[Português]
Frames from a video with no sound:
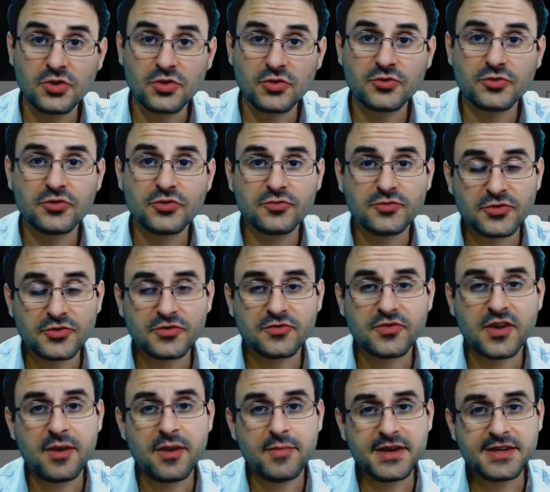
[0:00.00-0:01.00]
todo mundo
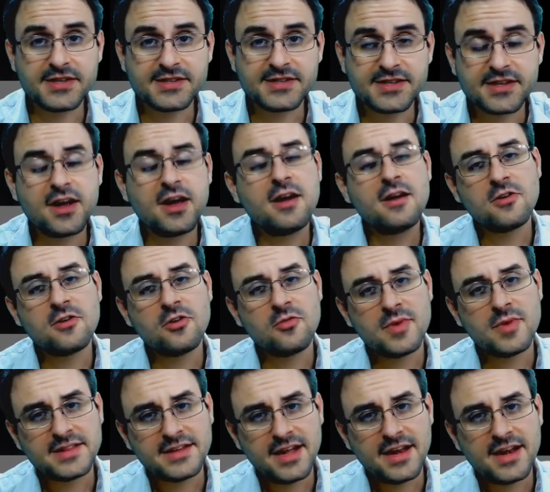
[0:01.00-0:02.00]
vai aparecer com
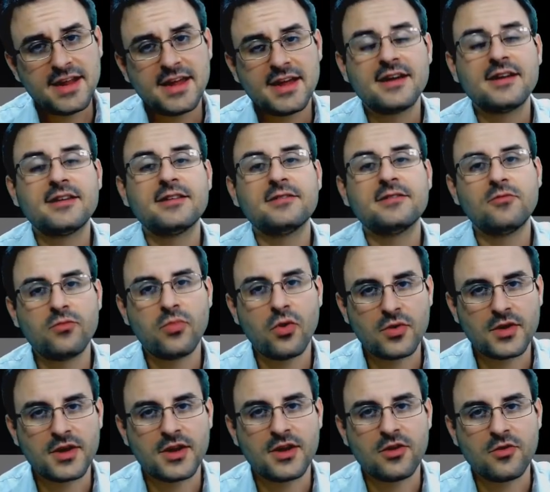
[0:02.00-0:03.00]
uma telinha um
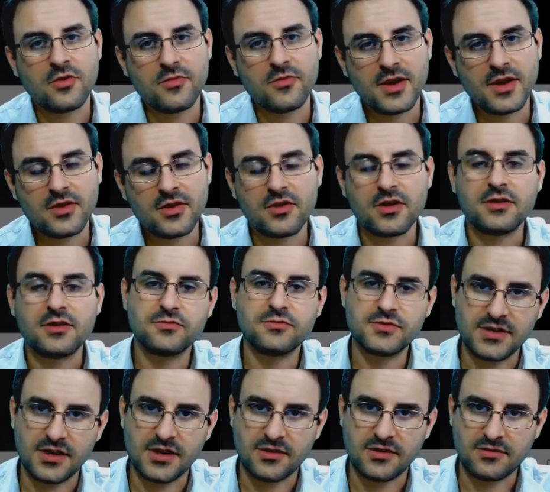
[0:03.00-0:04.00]
pouquinho menor no
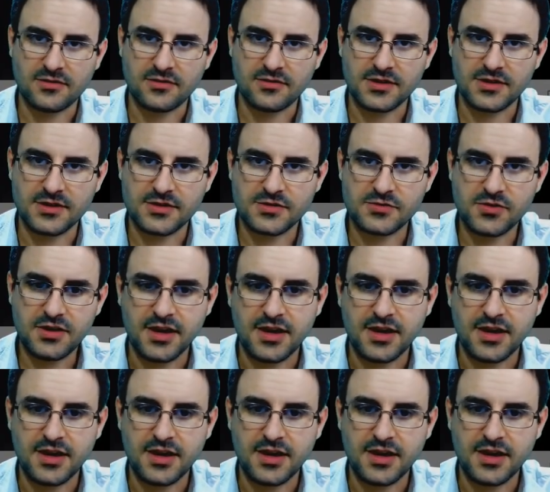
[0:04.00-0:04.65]
centro da sua tela.